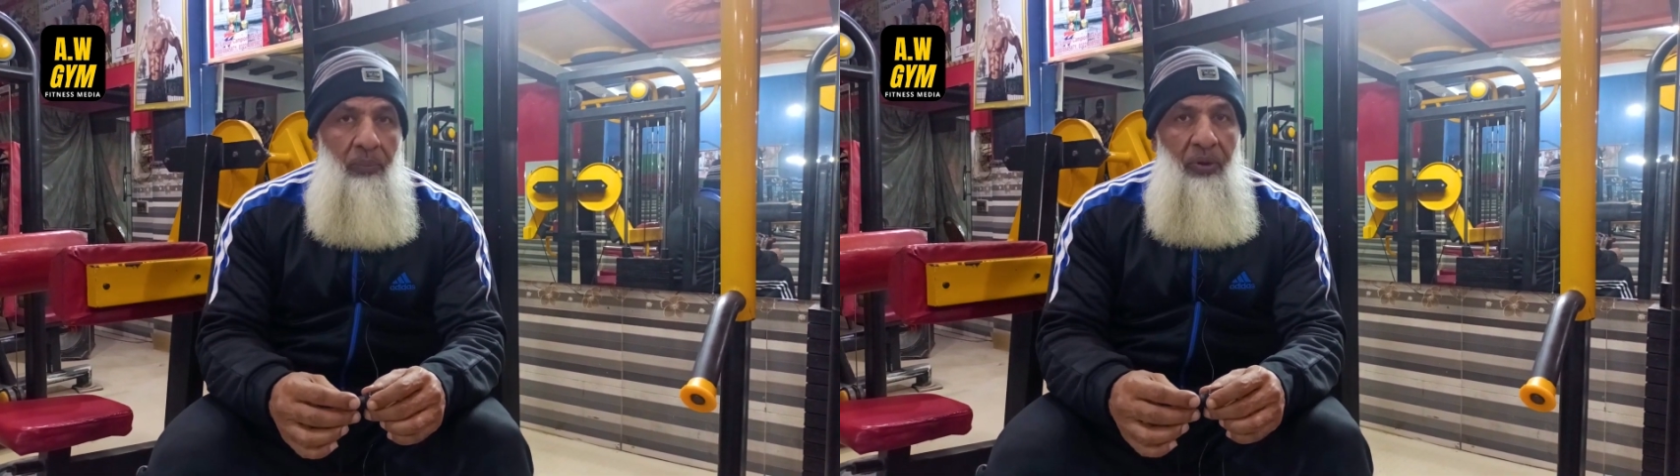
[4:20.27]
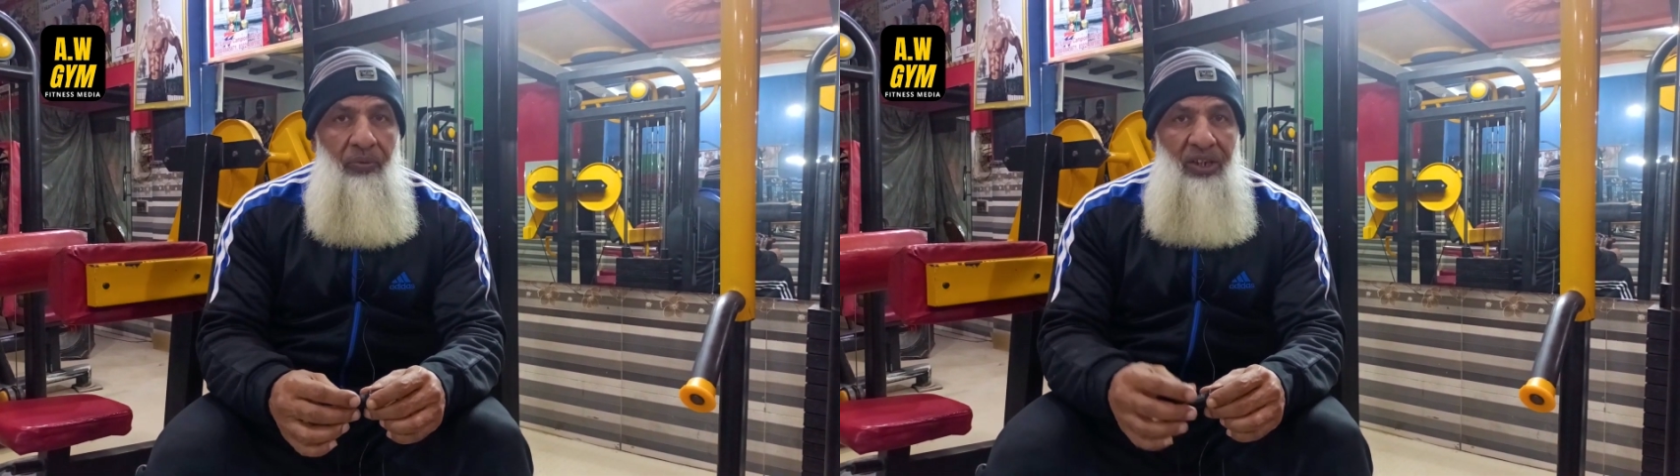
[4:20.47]

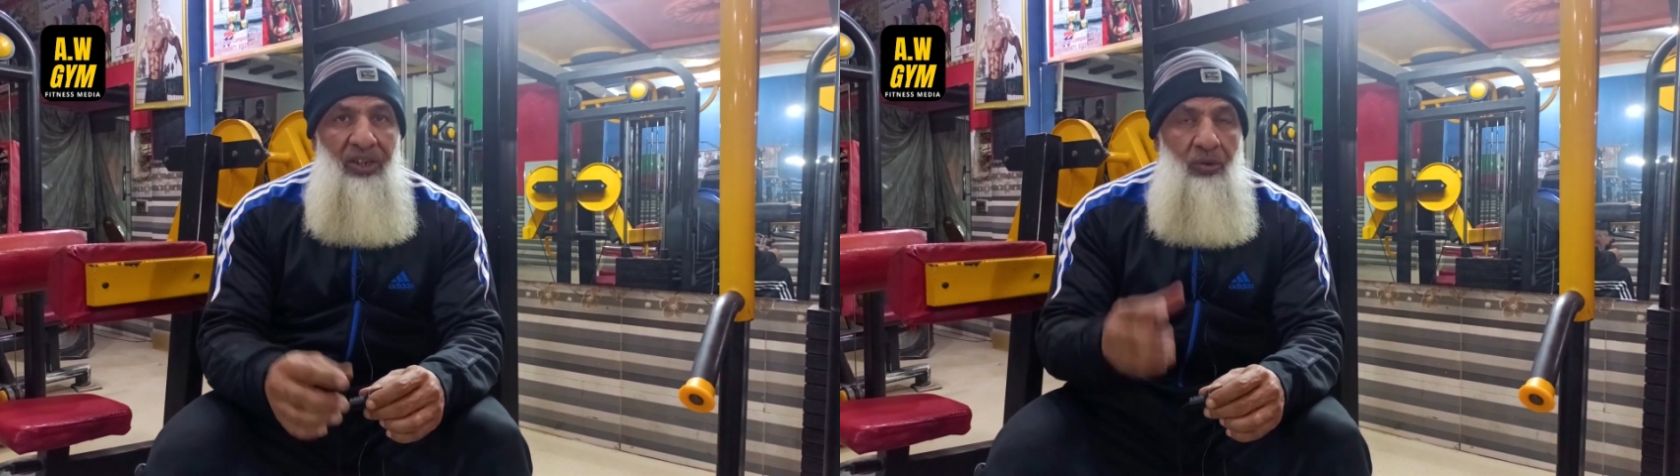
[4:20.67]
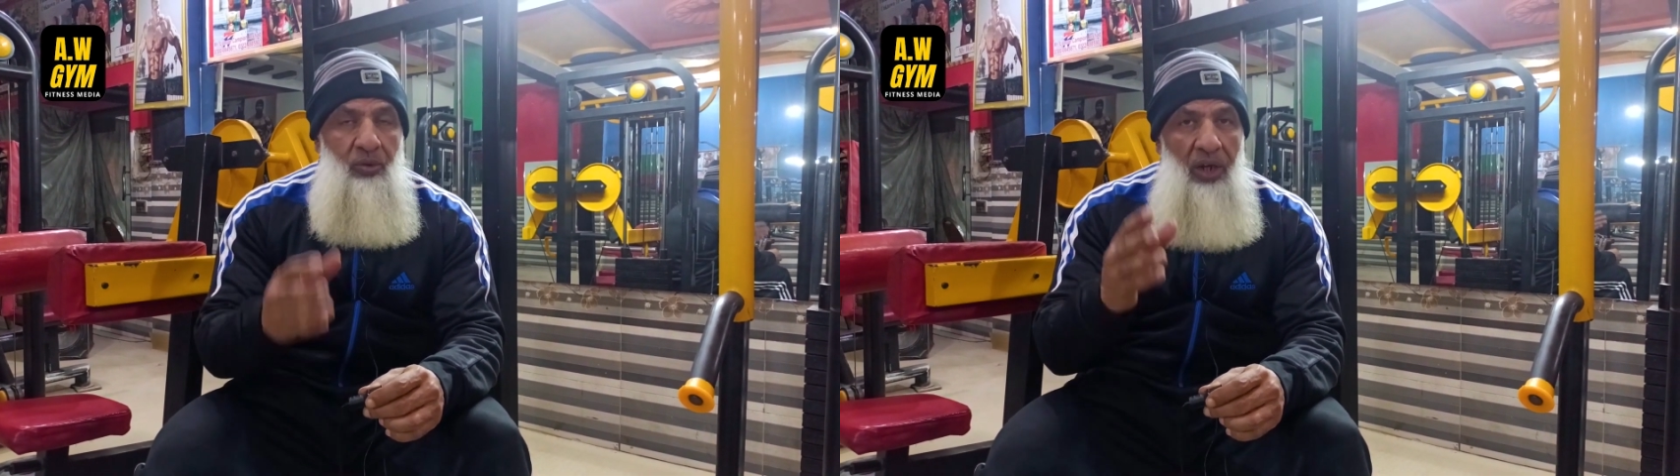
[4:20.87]

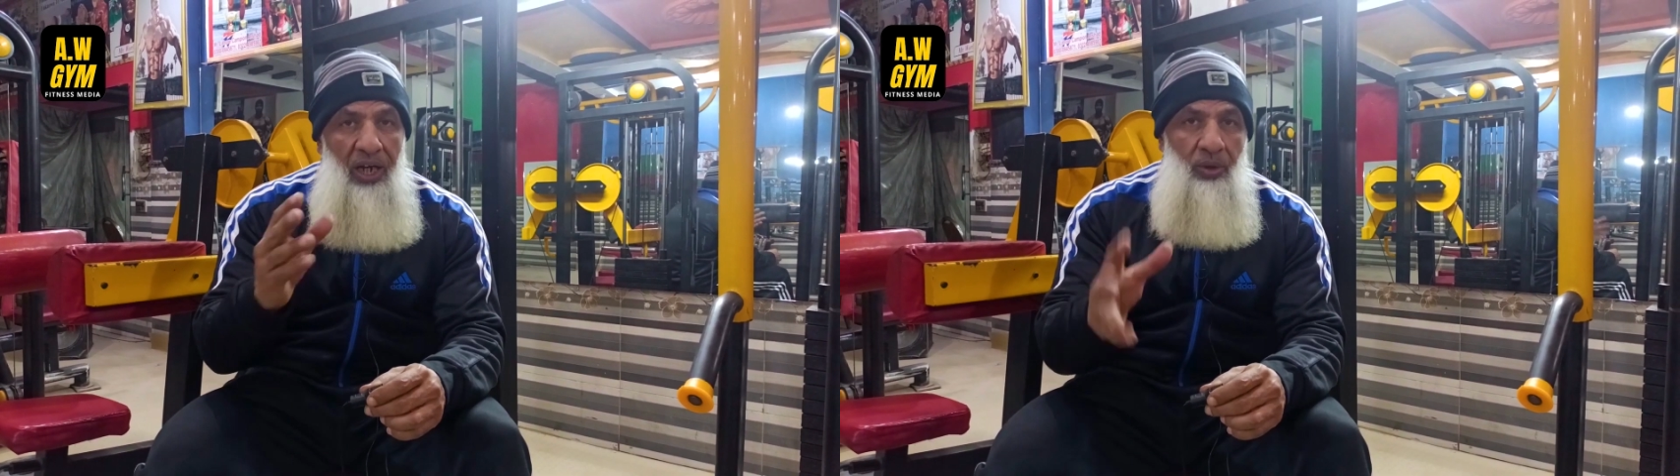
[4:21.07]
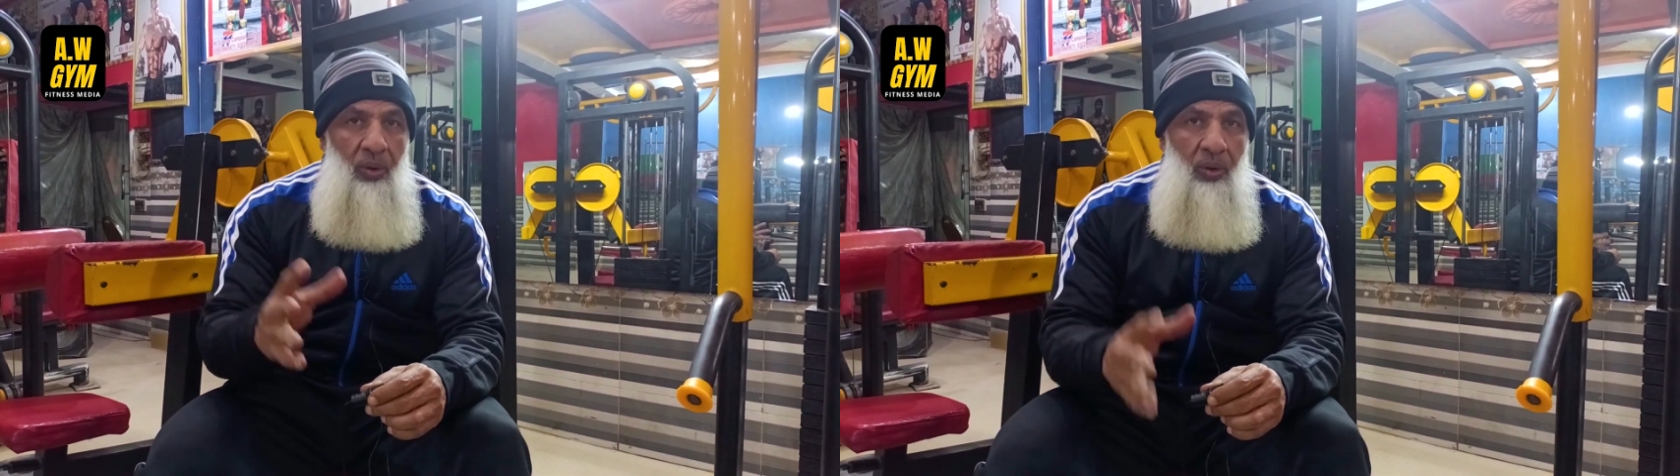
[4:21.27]
प्रोफेशनल
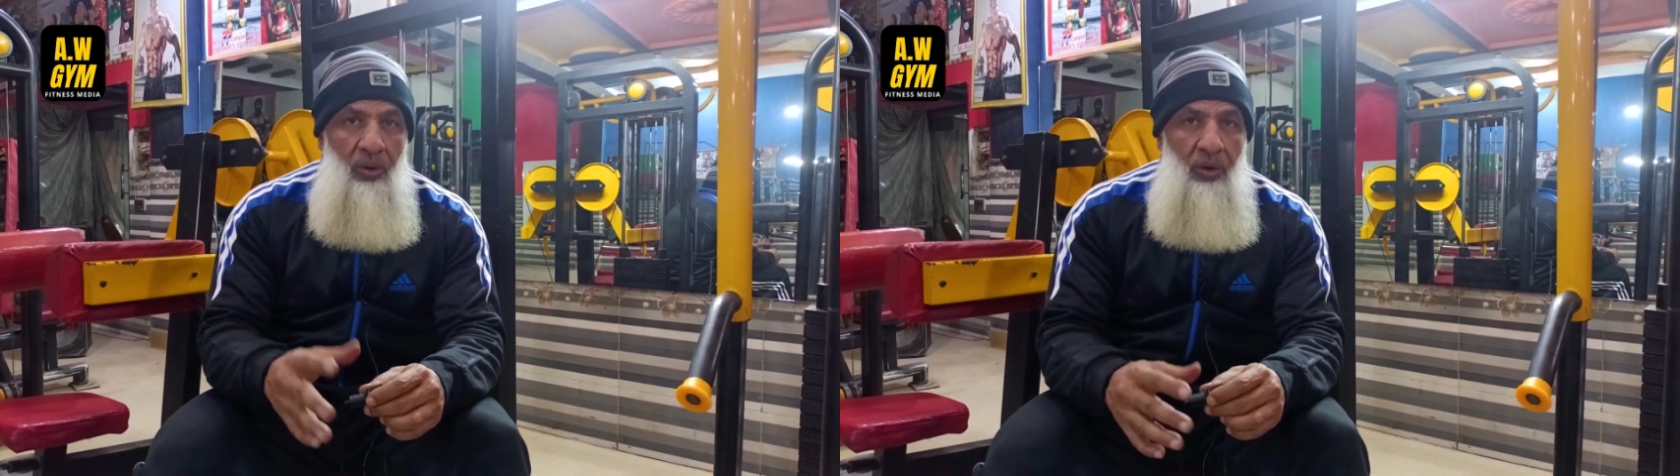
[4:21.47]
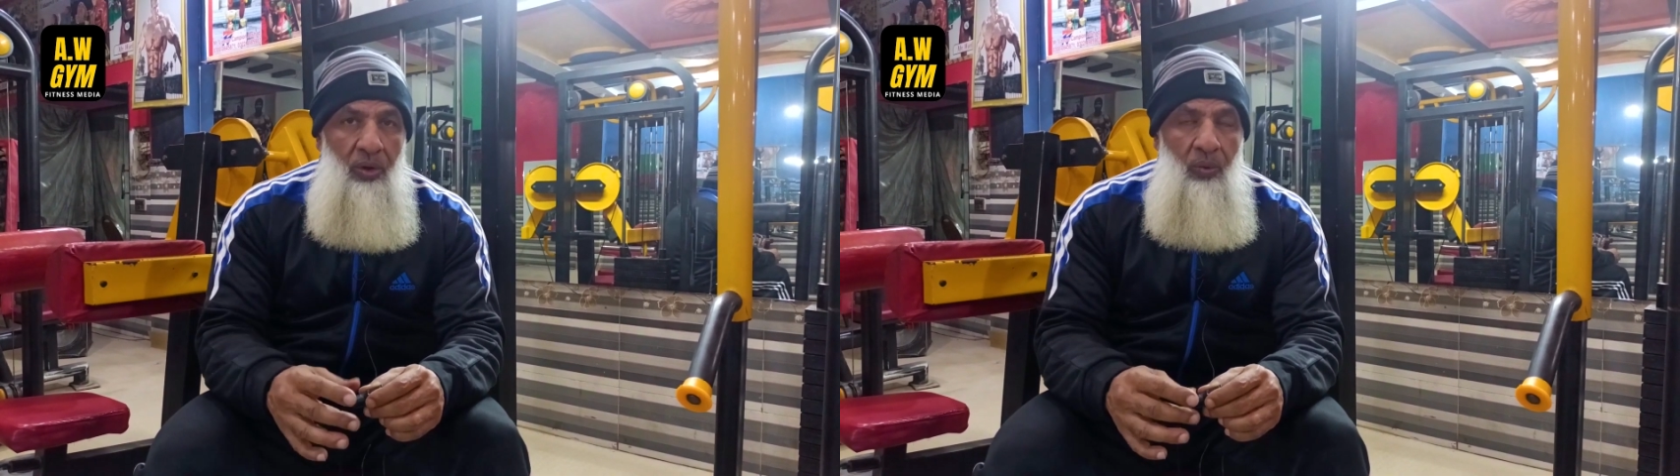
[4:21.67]
उस्ताद हो
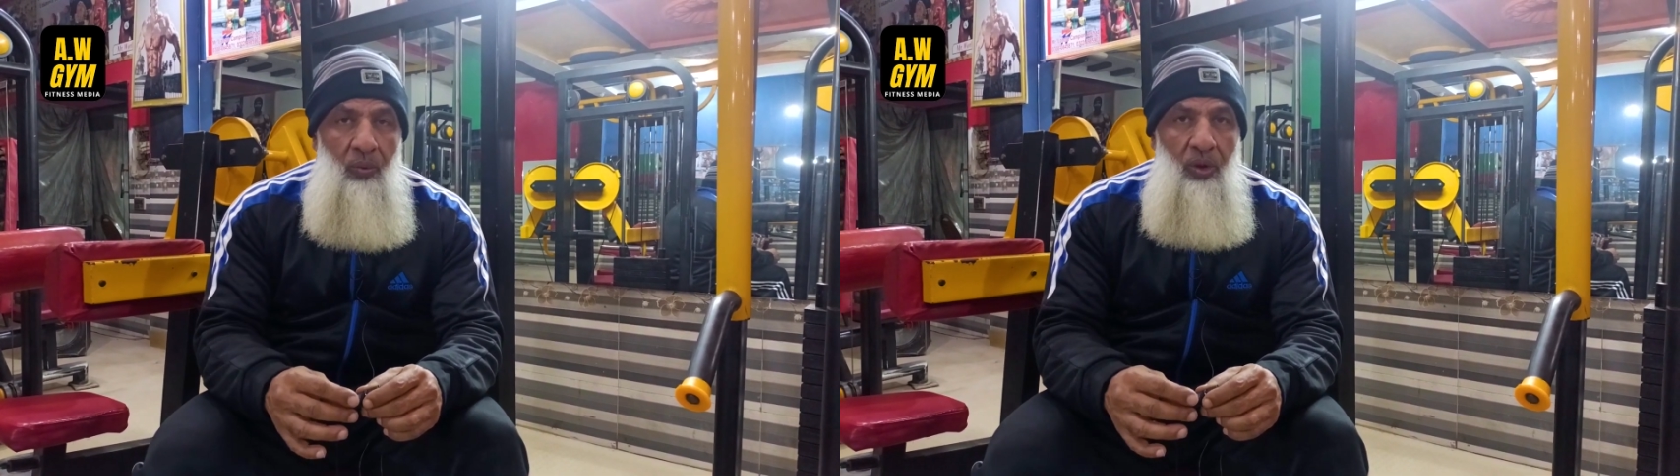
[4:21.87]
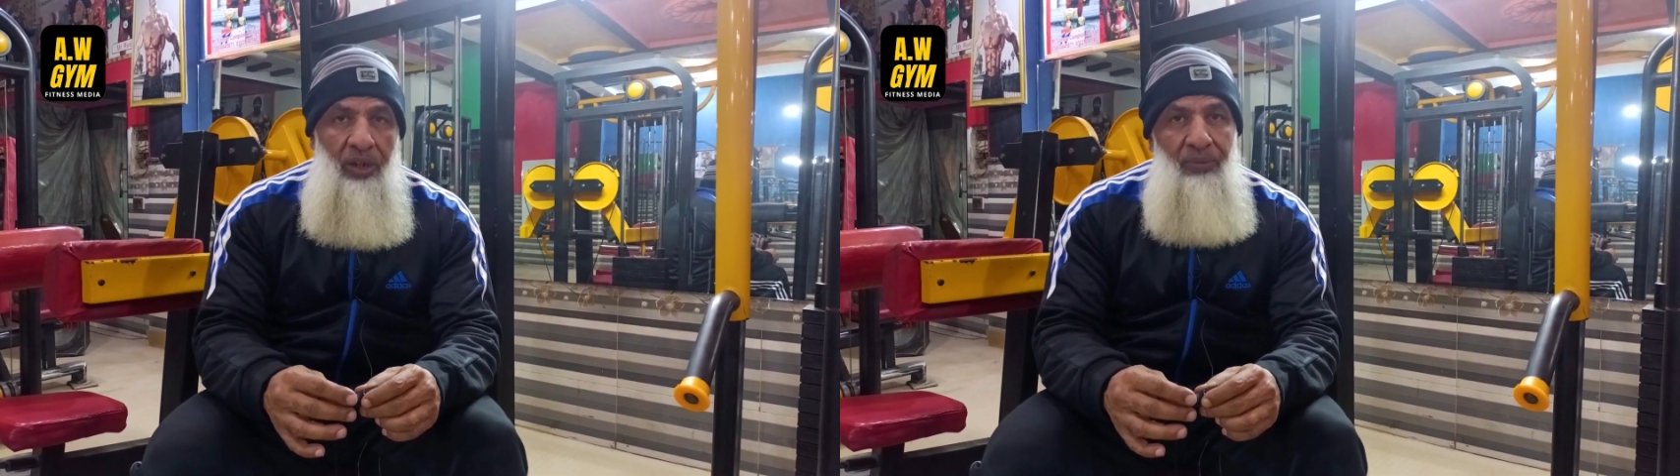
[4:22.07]
वो ही